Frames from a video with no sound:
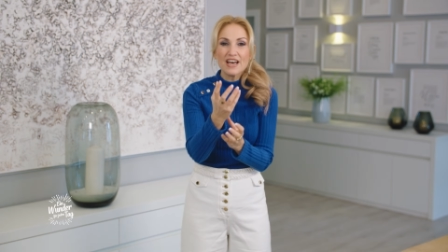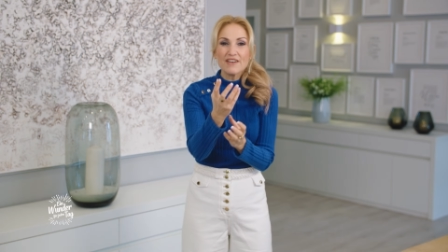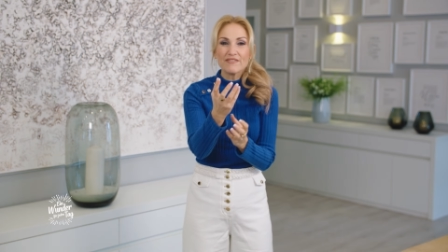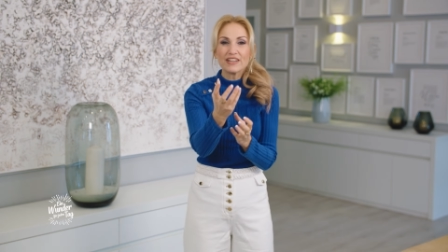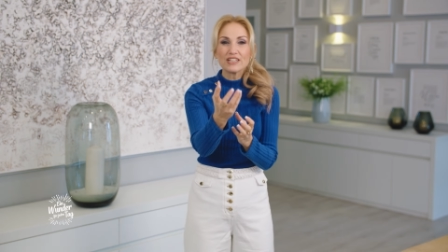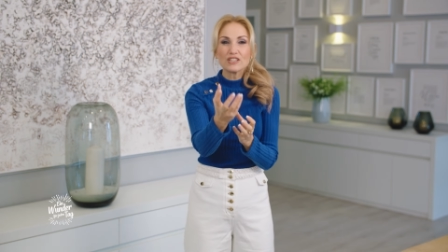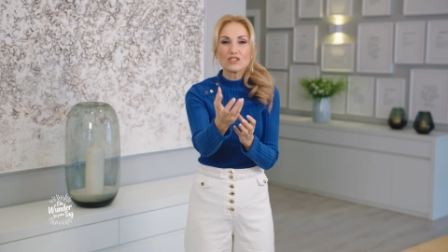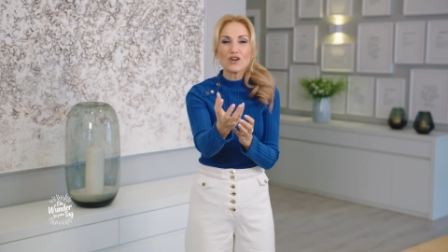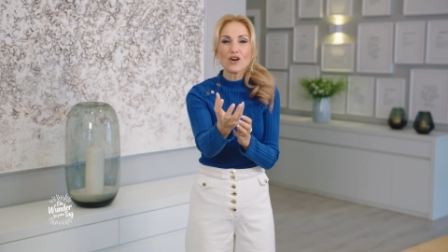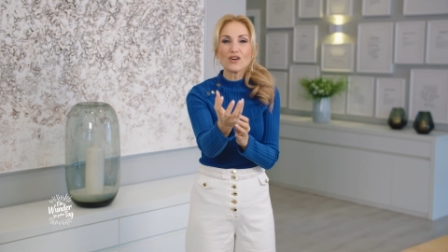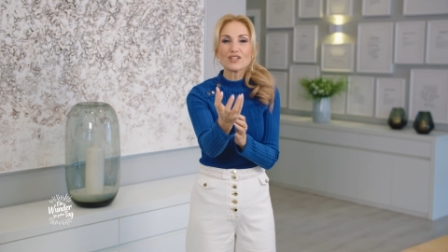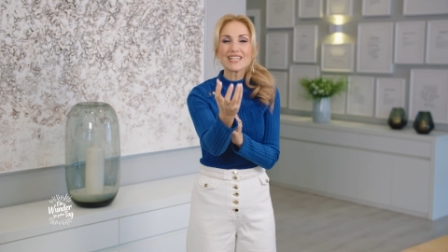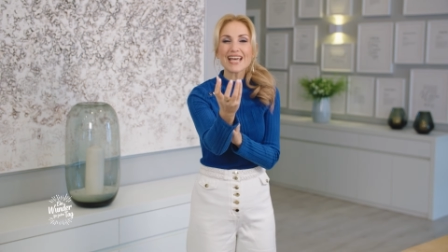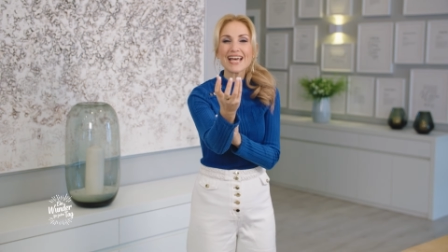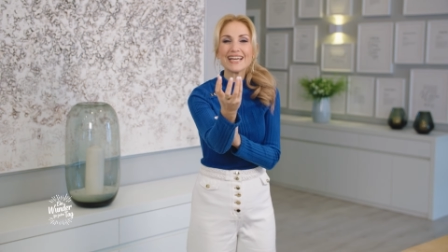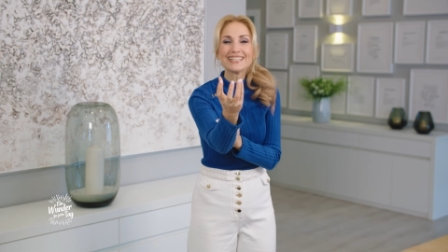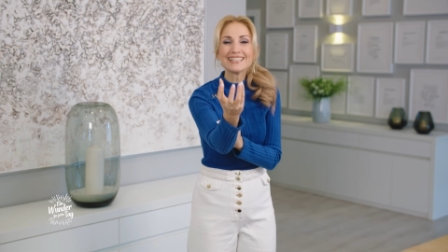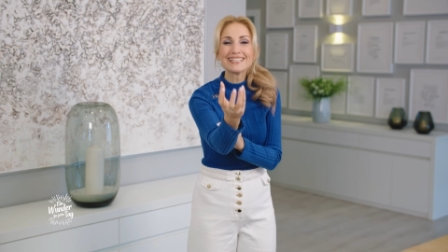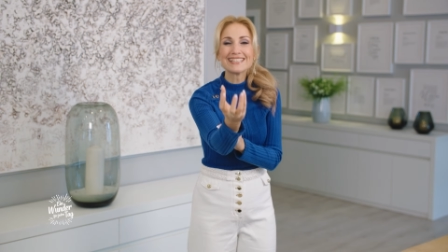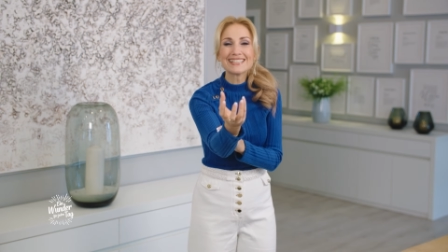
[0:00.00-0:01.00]
wenn Gott
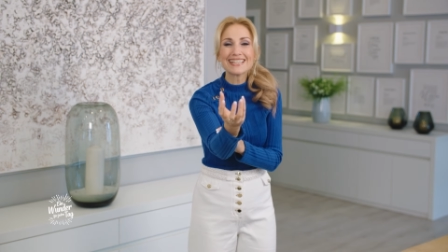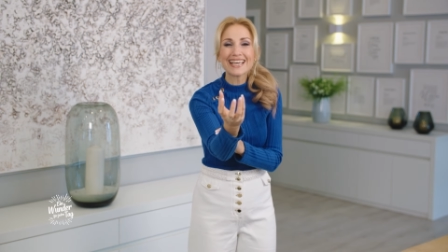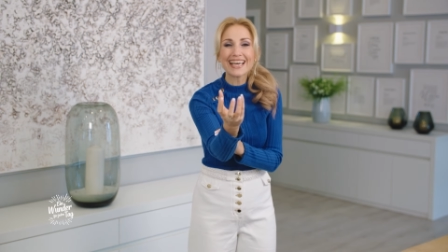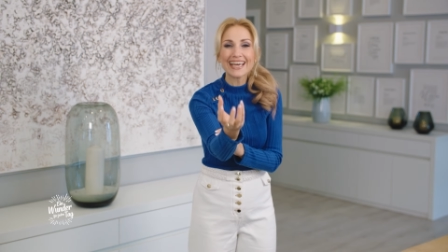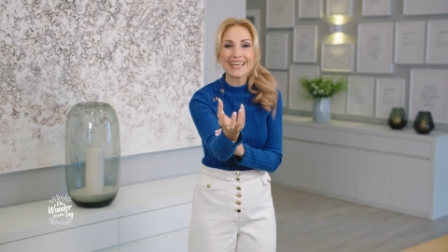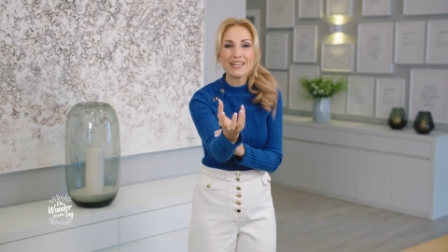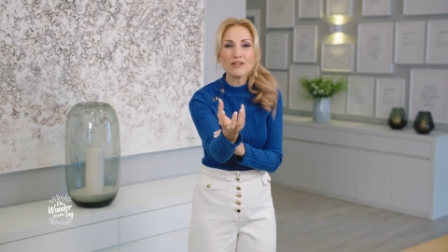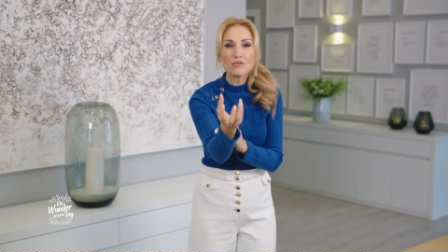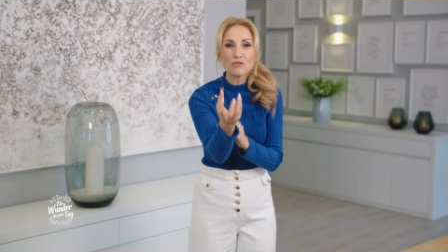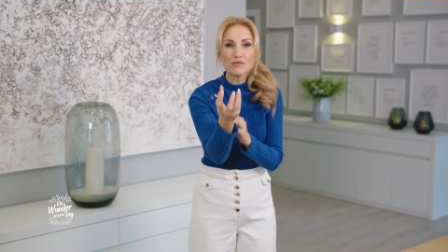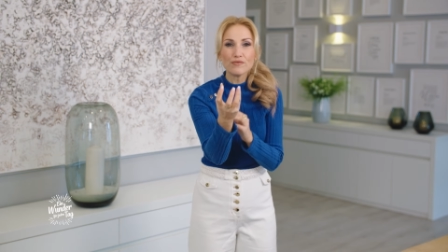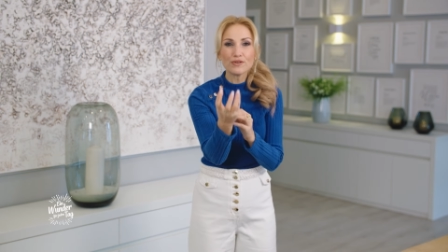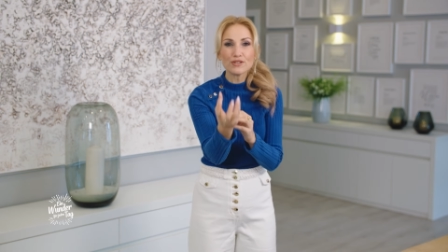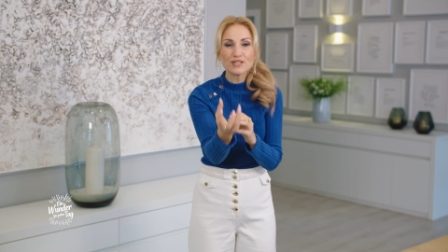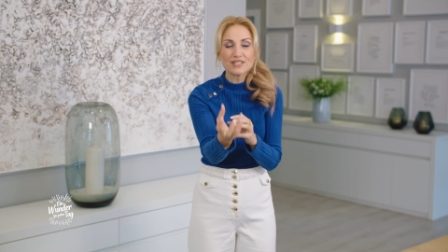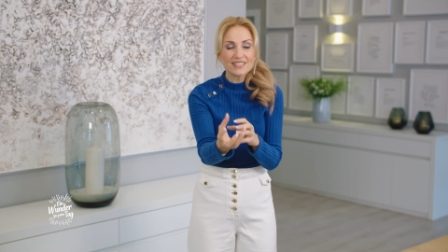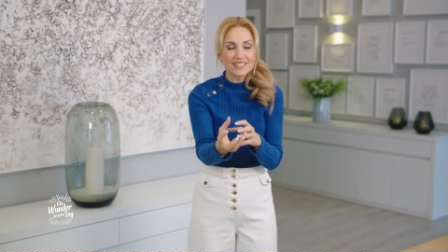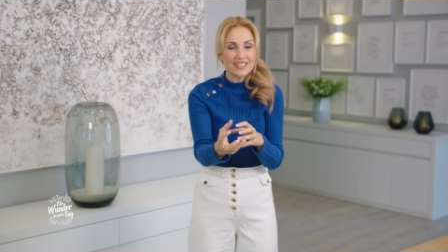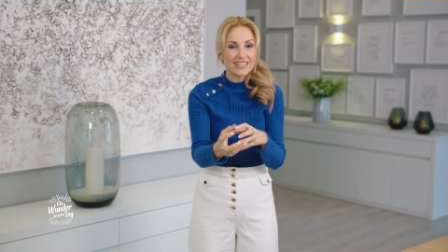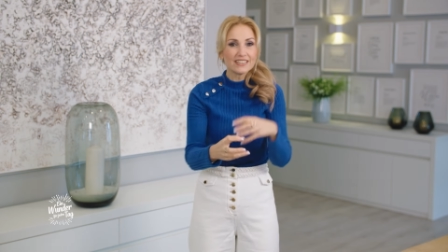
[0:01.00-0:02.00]
eine Trennung
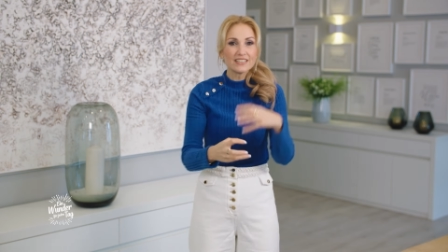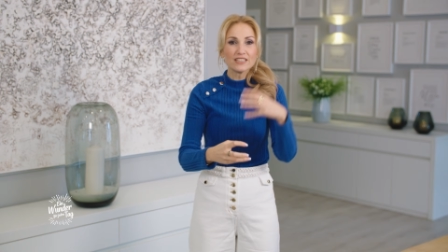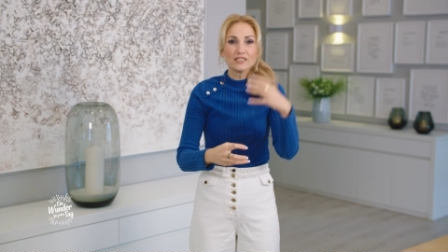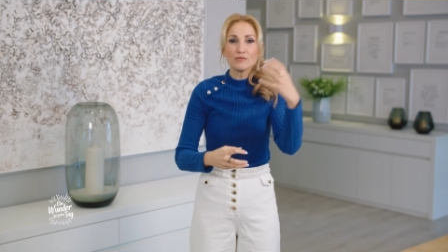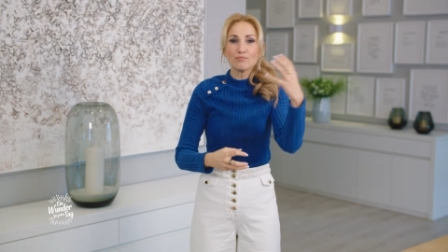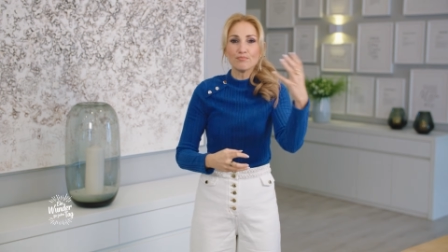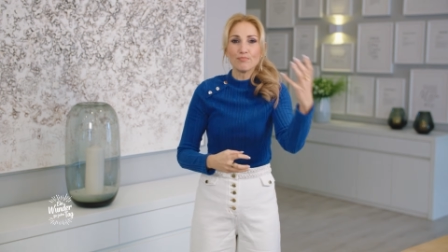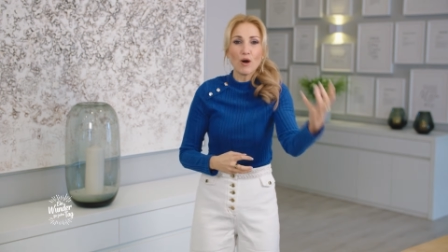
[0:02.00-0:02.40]
von Dingen,